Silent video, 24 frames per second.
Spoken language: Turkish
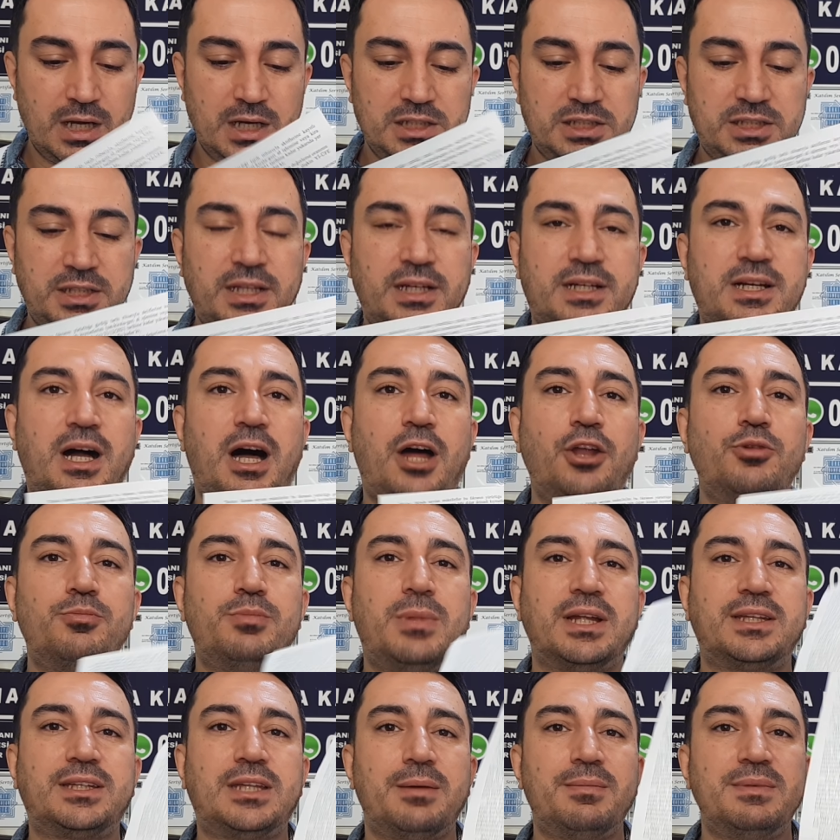Şimdi kanun
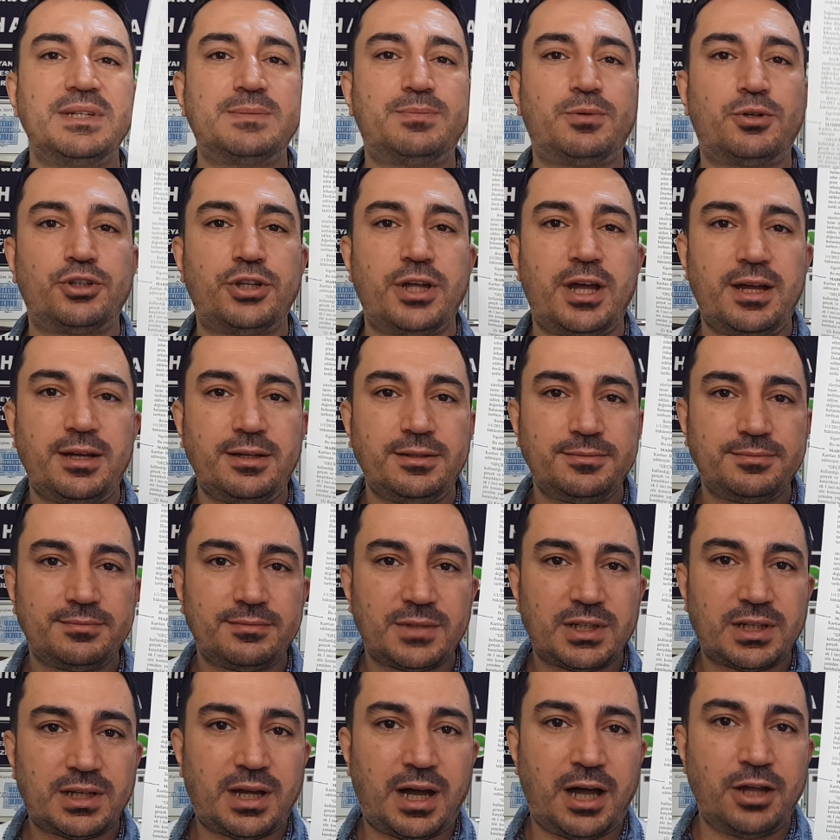maddemiz burada.
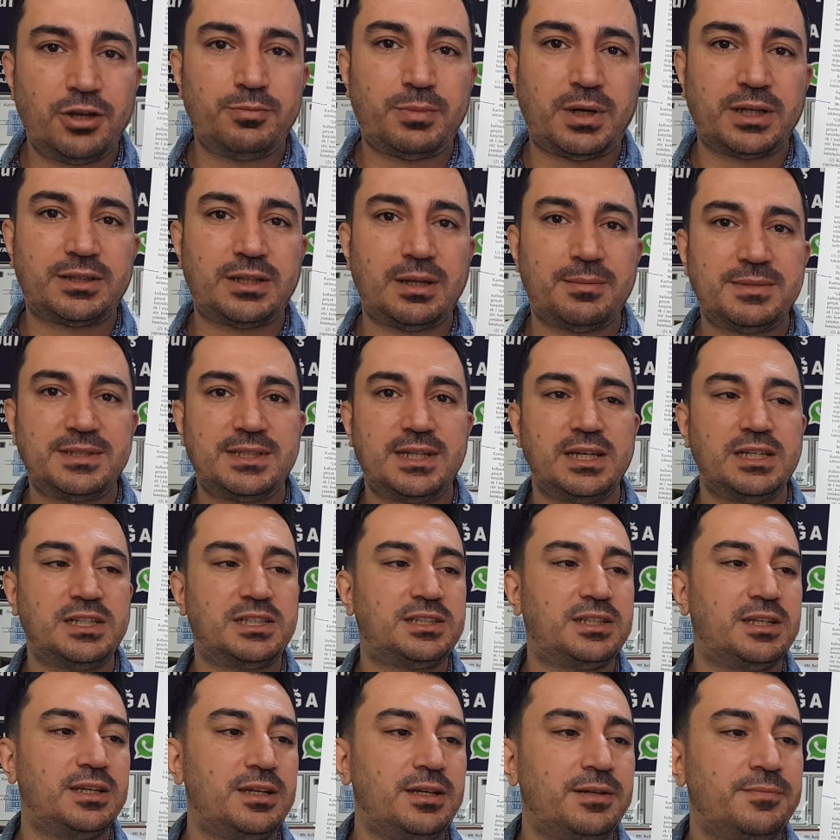Kanun maddemiz
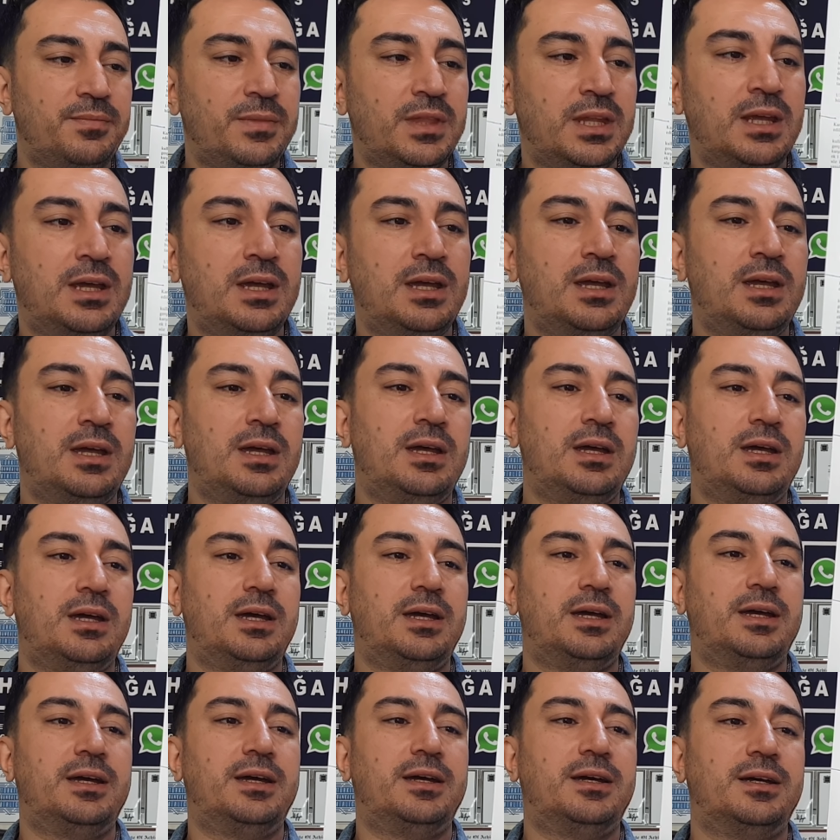değişti.
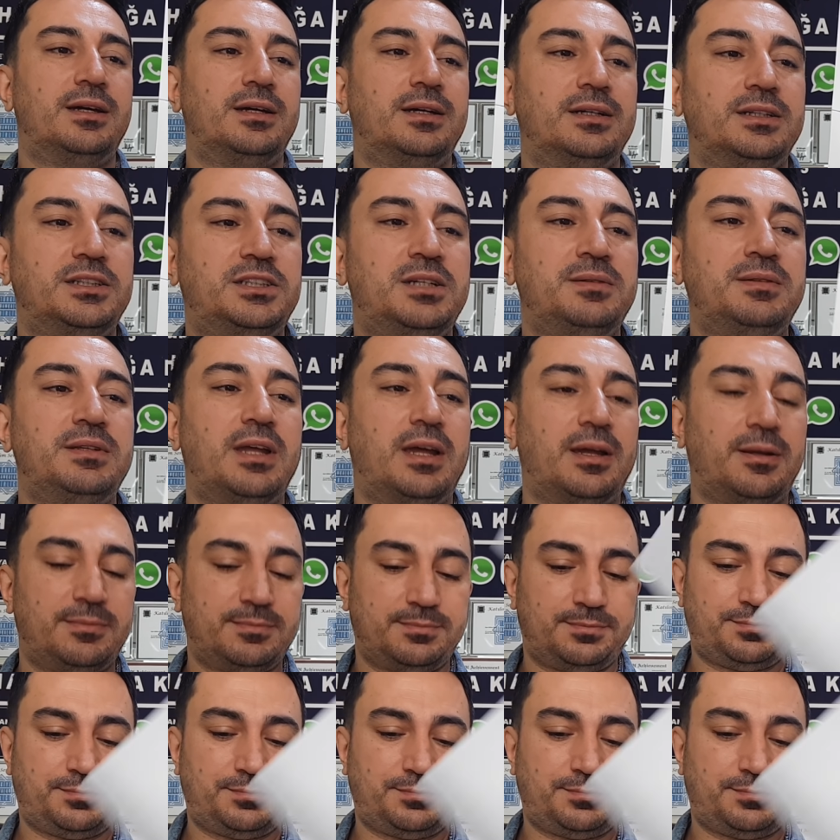Ee, şimdi